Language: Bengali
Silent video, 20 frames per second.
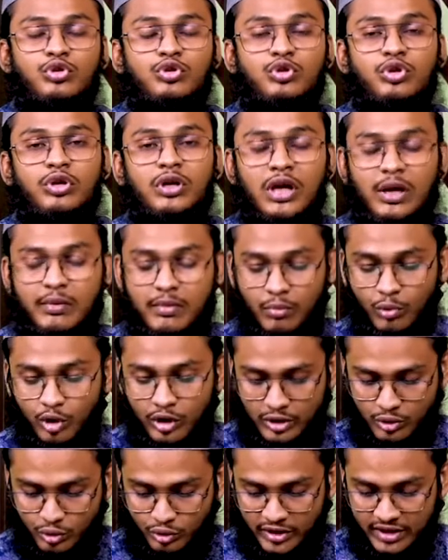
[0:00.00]
দর্শক আমি
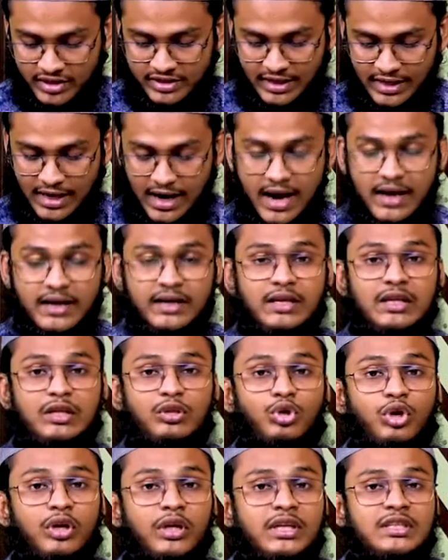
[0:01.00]
মনে করি যারা
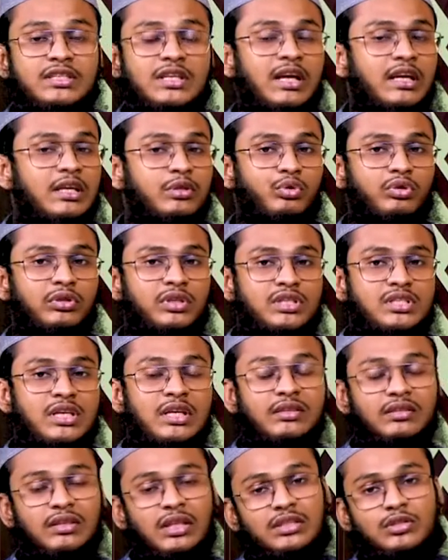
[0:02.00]
হৃদয়কে জাগিয়ে তুলতে চান
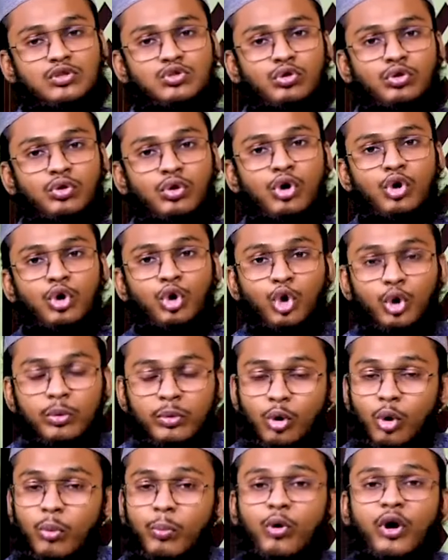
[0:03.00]
তাদের জন্য খুবই
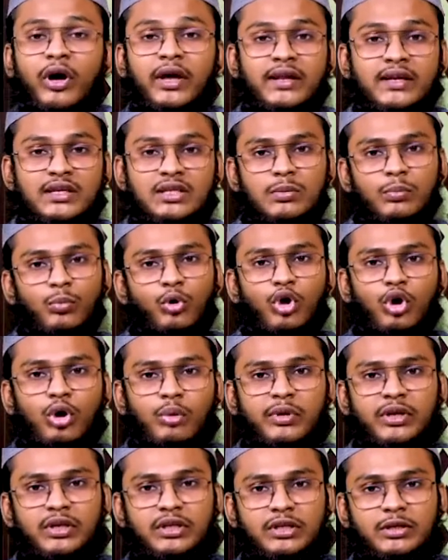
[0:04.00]
উপকারী একটি বই
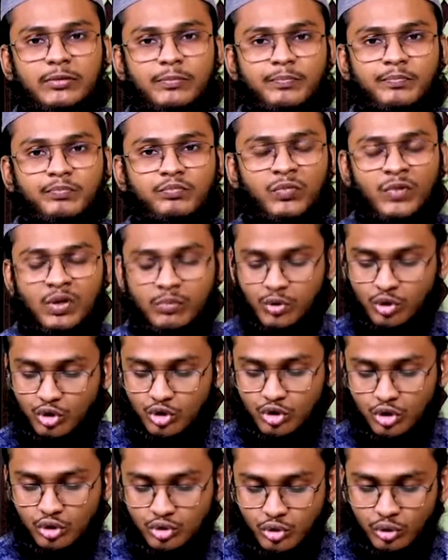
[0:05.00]
হবে এটি প্রিয়
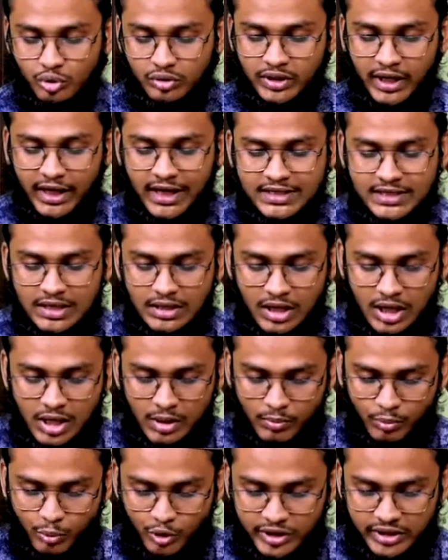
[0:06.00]
দর্শক চলুন দেখা যাক
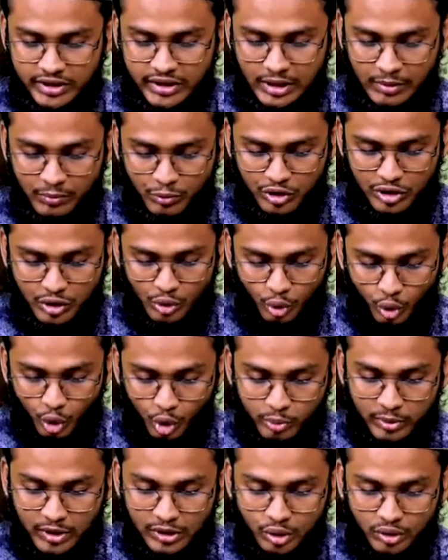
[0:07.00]
বইটিতে বইটির
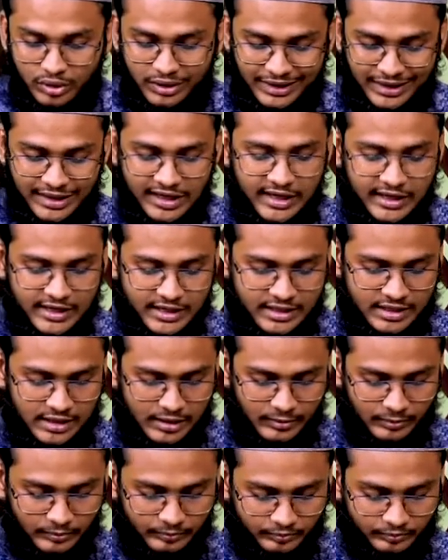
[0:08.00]
অনুবাদক কি লিখেছেন